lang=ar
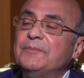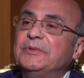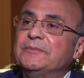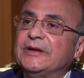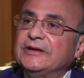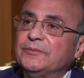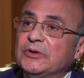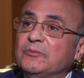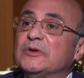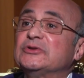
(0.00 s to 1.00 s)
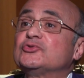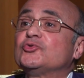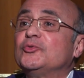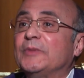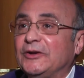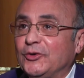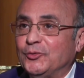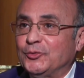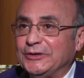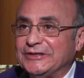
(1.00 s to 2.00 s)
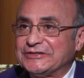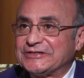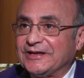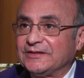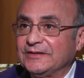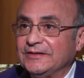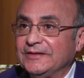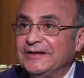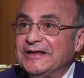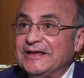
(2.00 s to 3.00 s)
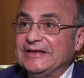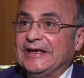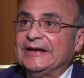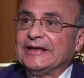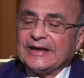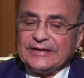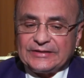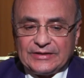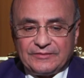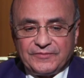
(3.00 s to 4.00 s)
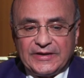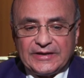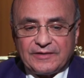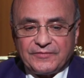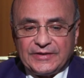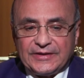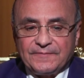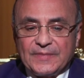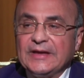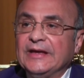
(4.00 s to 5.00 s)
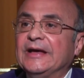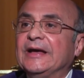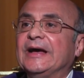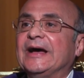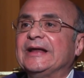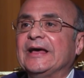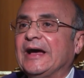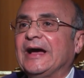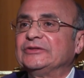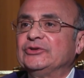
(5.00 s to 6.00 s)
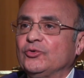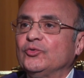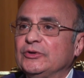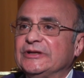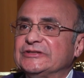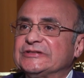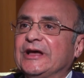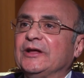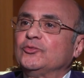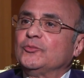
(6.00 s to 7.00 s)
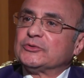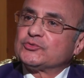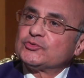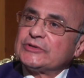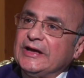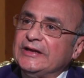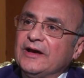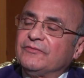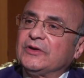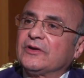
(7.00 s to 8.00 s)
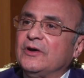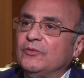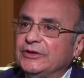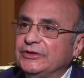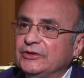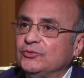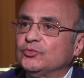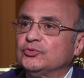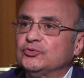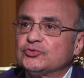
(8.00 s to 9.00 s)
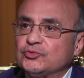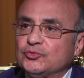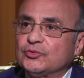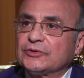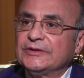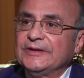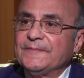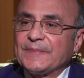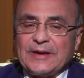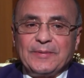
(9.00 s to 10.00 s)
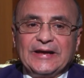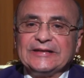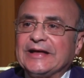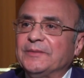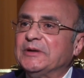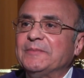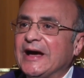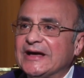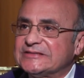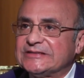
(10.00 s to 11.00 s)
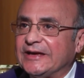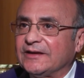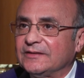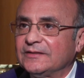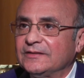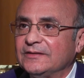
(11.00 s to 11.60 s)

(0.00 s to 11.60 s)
قبل ما نعمل منظومة لحقوق الإنسان يعني كانت الفكرة في إيه أنا عندي حقوق الإنسان ومنصوص عليها في القوانين والدستور طب هنتعامل معاها ازاي